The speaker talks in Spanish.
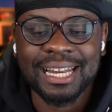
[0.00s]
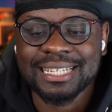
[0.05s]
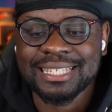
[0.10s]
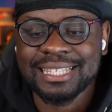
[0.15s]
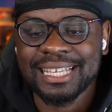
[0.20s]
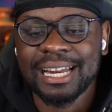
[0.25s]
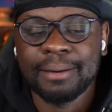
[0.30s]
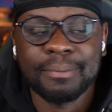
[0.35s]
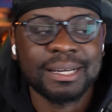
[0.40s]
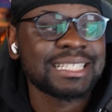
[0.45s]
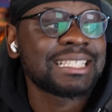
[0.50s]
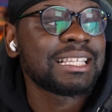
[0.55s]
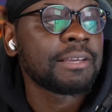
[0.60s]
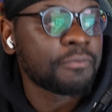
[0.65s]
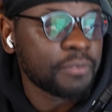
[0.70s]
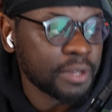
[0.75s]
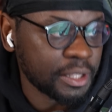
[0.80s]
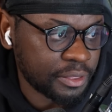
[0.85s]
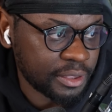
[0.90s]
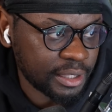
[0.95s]
la escena más
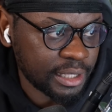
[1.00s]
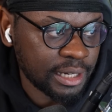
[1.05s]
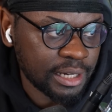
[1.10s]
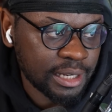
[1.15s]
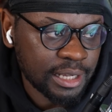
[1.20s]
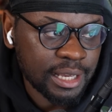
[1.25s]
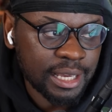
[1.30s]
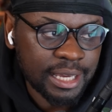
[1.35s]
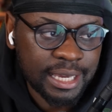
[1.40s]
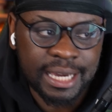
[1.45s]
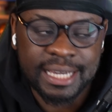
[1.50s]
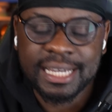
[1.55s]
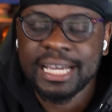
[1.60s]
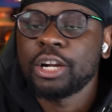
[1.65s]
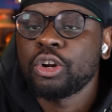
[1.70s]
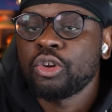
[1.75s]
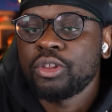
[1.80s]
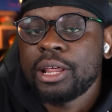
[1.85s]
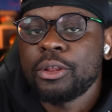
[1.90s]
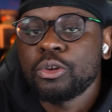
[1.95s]
difícil que hayas
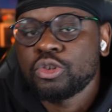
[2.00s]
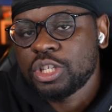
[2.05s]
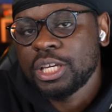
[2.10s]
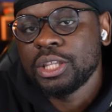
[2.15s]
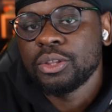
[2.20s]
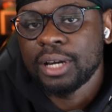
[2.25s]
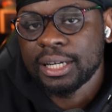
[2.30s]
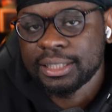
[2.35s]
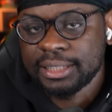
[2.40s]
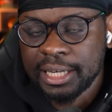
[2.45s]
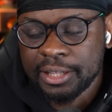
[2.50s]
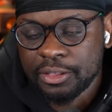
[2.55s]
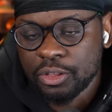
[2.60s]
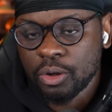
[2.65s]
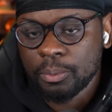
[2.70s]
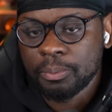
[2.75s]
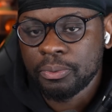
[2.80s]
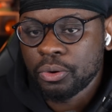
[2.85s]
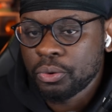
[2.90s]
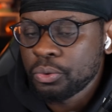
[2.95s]
rodado siendo actriz
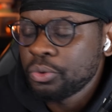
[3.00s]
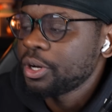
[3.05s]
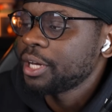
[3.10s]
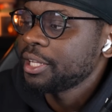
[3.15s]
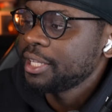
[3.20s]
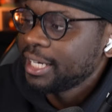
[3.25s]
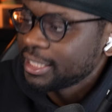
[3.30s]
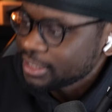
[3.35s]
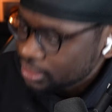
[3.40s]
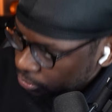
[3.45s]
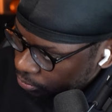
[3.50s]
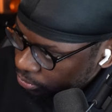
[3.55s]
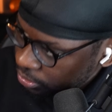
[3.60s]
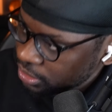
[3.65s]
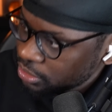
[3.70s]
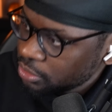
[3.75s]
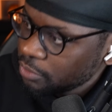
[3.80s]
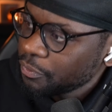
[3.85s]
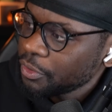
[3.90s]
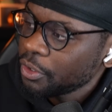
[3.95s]
no por. Uno que digas,
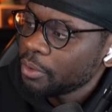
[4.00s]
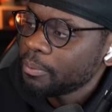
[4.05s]
esto fue